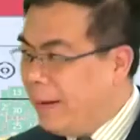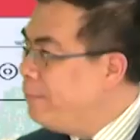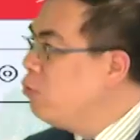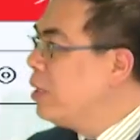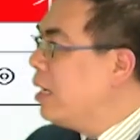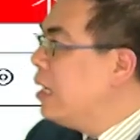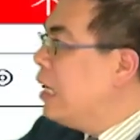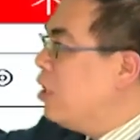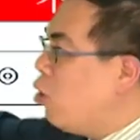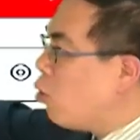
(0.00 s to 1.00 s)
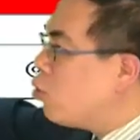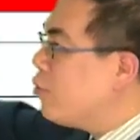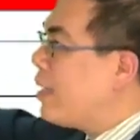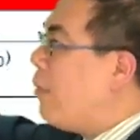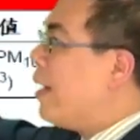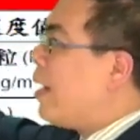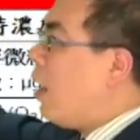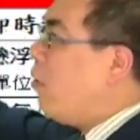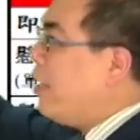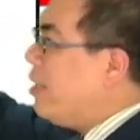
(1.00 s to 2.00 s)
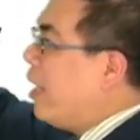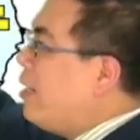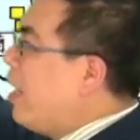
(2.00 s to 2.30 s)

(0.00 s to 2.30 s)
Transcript: 部呢。浓度稍微高了一点